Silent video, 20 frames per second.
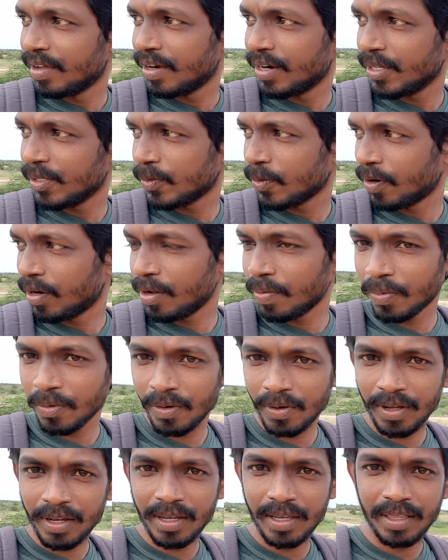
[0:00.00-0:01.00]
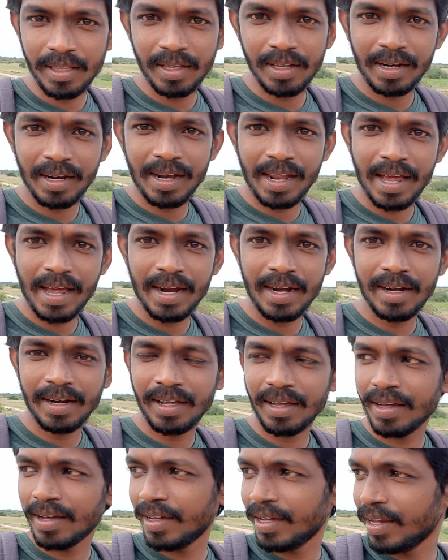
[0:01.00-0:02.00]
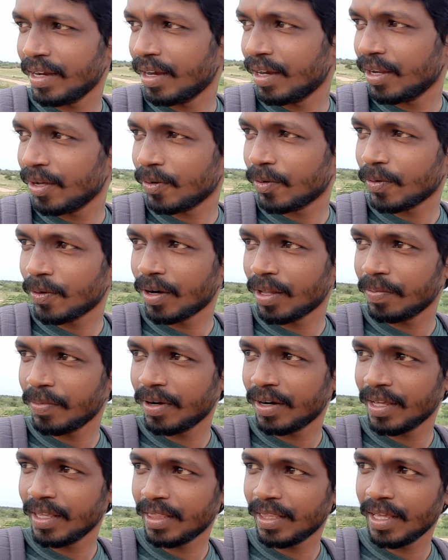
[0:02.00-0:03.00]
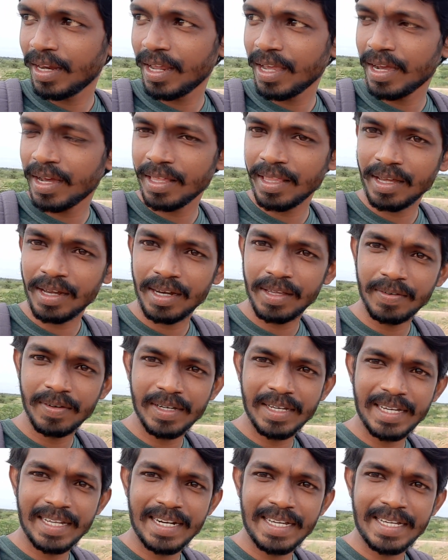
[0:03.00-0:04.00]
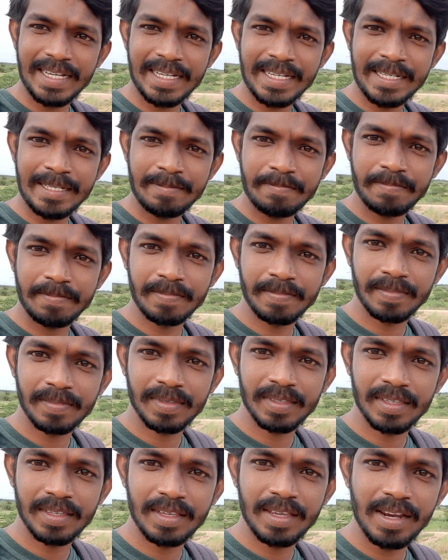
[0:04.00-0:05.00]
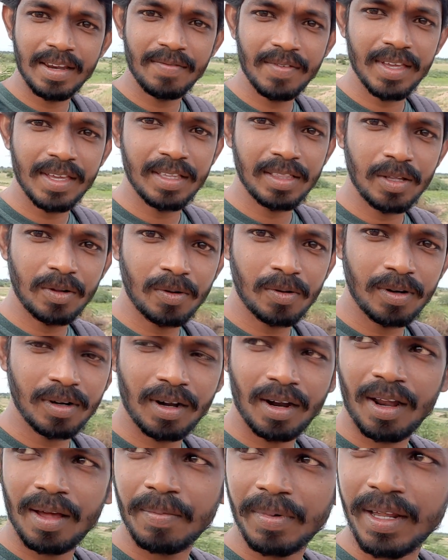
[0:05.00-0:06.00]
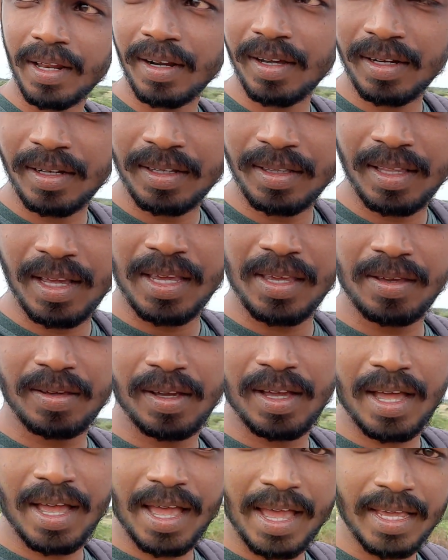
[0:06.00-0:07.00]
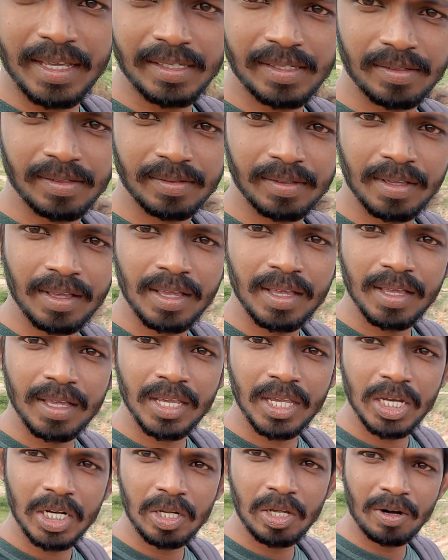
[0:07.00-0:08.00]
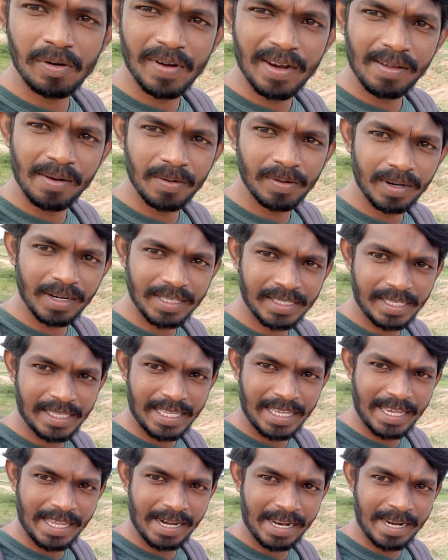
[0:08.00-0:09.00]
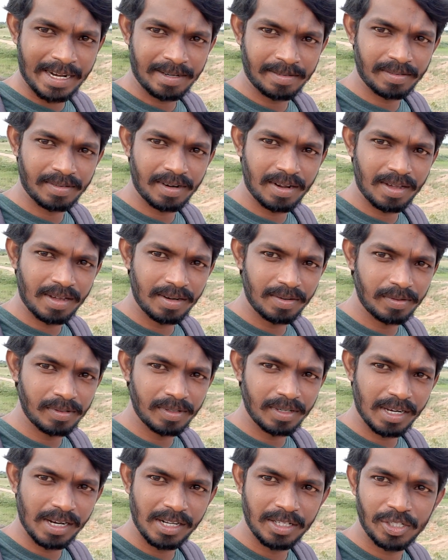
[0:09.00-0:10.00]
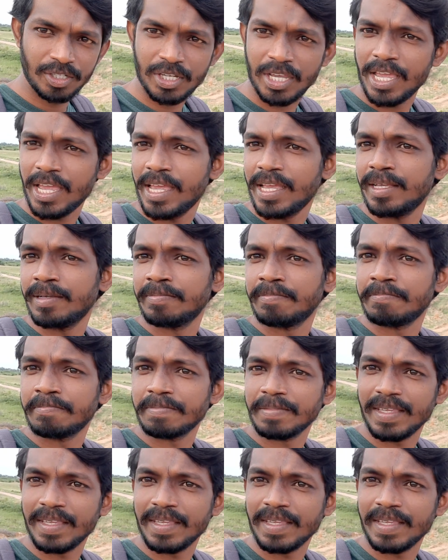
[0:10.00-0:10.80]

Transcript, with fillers: ஆனால் சொல்லப்போனால் இது லேண்டா இல்லை குளமானே தெரியாத அளவுக்கு இருக்குது எனிவே இந்த ரோடை நல்லா பண்ணியிருக்காங்க தேங்க்யூ காய்ஸ் இன்னொரு வீடியோவில் உங்களை சந்திக்கிறேன் நான் உங்கள் ஜெய்